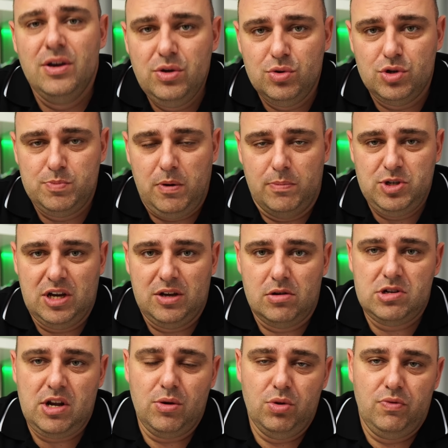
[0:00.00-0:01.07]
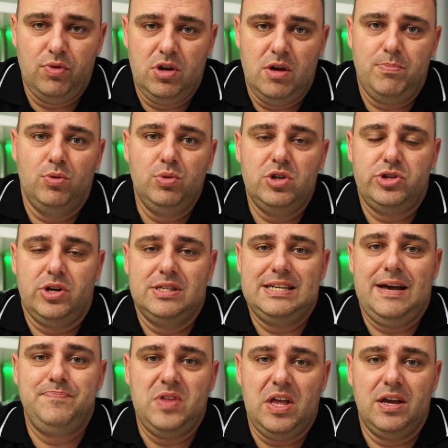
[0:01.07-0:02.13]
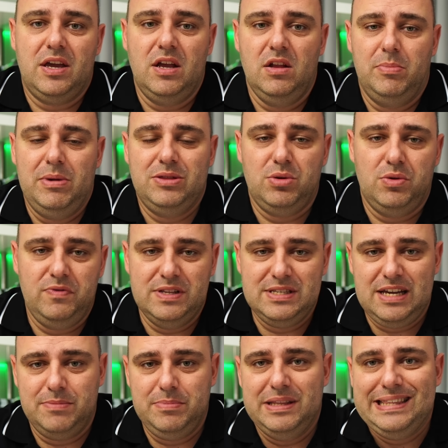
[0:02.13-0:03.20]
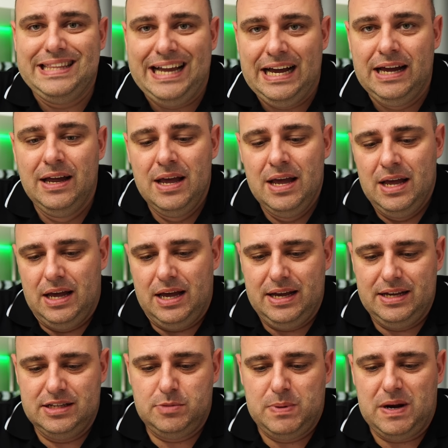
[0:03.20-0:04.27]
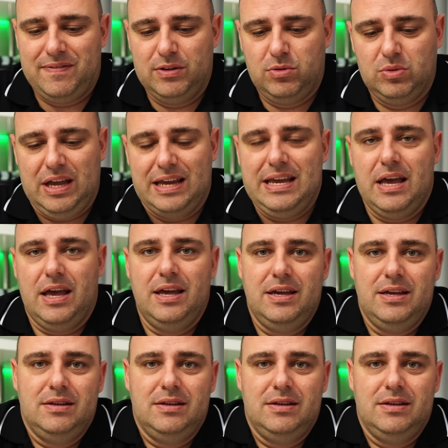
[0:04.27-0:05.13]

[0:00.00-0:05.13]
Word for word: już po przekroczeniu 2,5 tysiąca kilometrów, więc jakby ta e, sprawa tutaj e,